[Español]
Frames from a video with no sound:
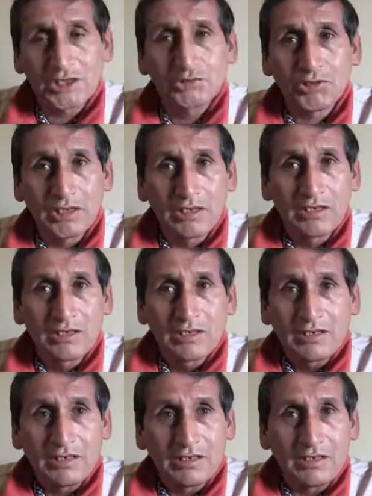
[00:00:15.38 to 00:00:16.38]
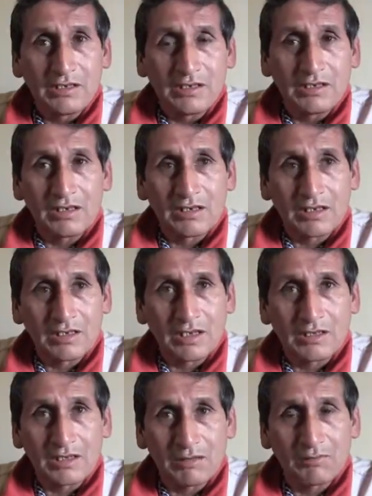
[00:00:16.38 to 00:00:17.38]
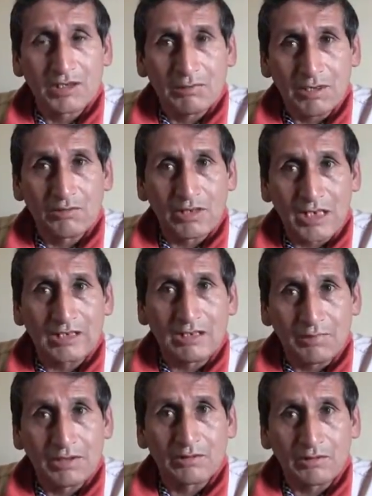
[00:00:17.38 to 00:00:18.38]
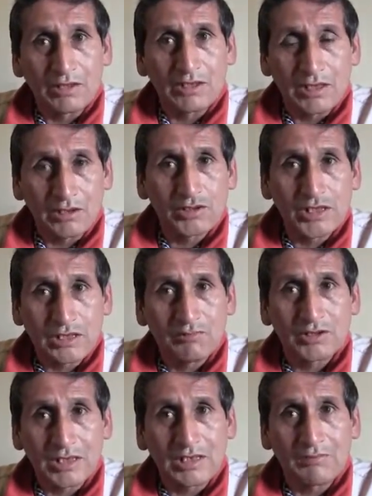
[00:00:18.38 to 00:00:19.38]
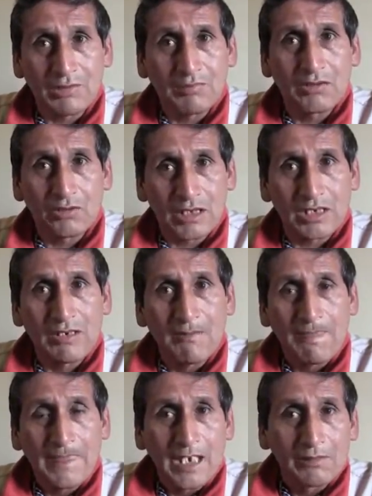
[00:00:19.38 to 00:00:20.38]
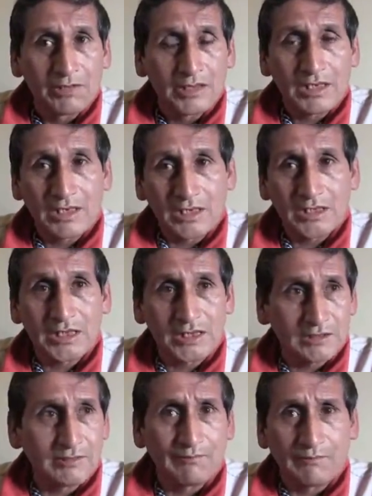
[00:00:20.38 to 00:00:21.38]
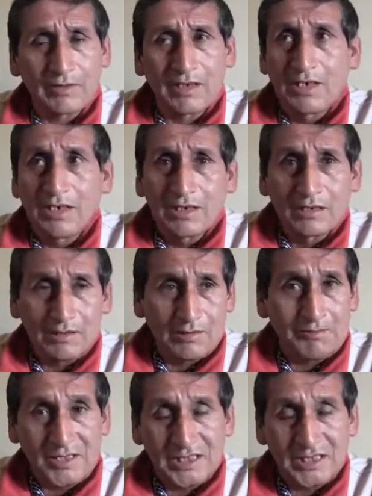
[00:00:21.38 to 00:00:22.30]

quechua y en realidad tenemos que valorar también, ¿no? Entre ellos tenemos que también valorar nuestras riquezas mm, eh,